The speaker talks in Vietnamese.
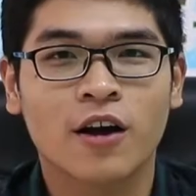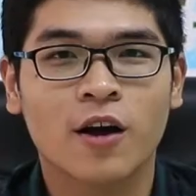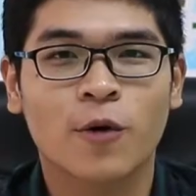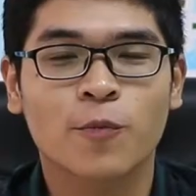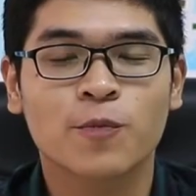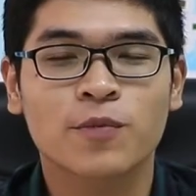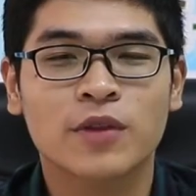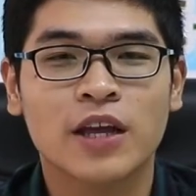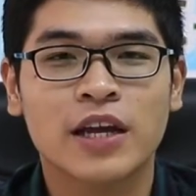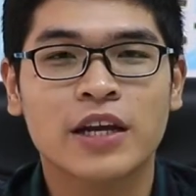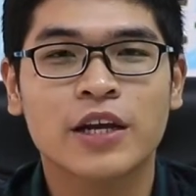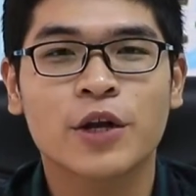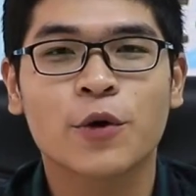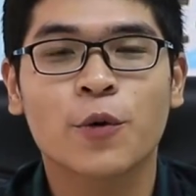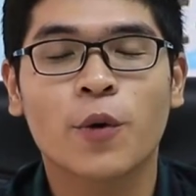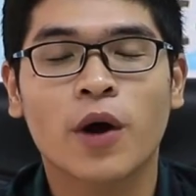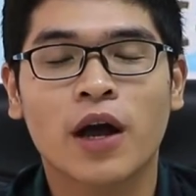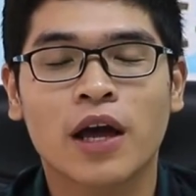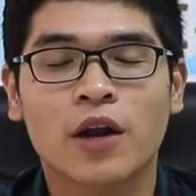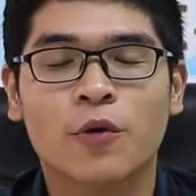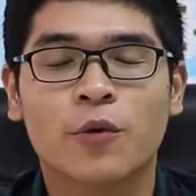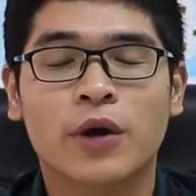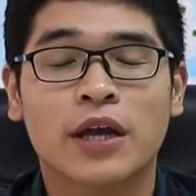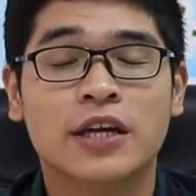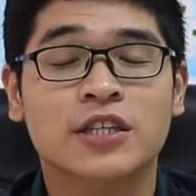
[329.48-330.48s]
công ty New World
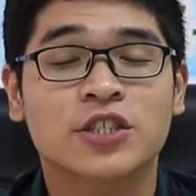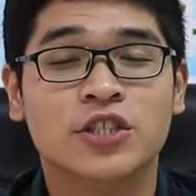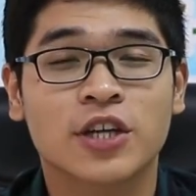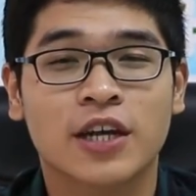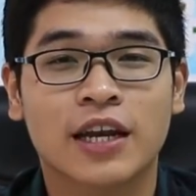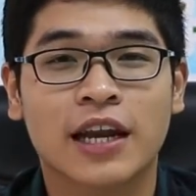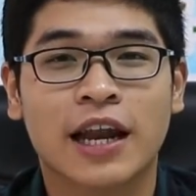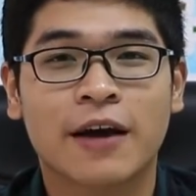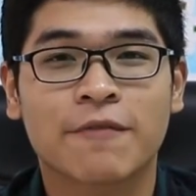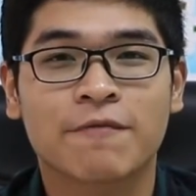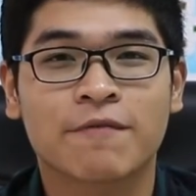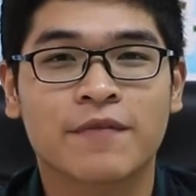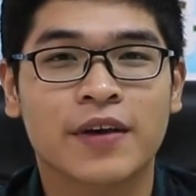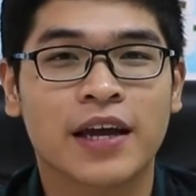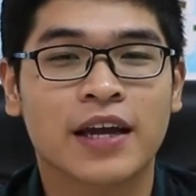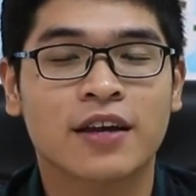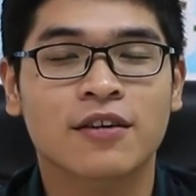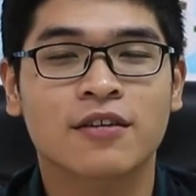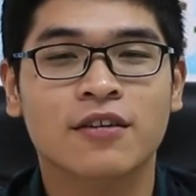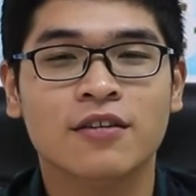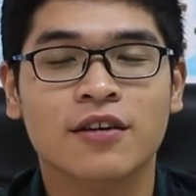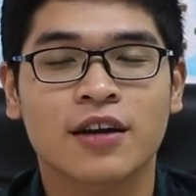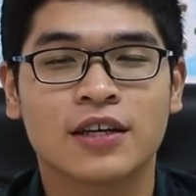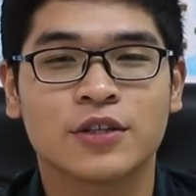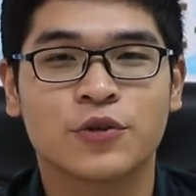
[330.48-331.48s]
Education làm việc
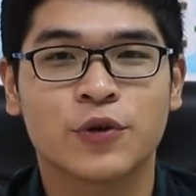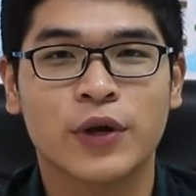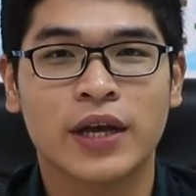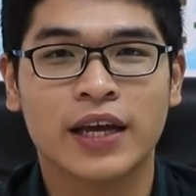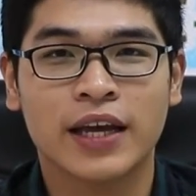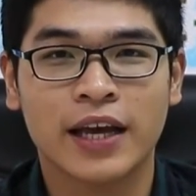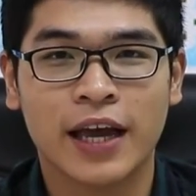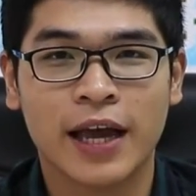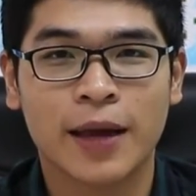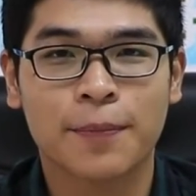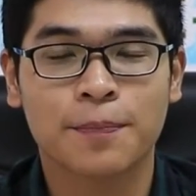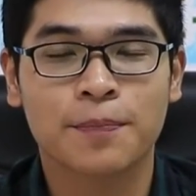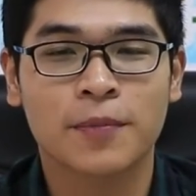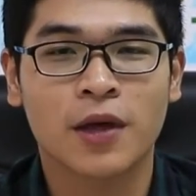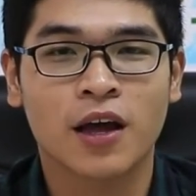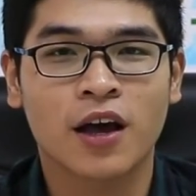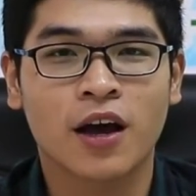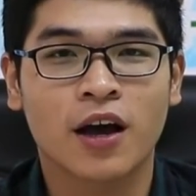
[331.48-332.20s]
rất là chuyên nghiệp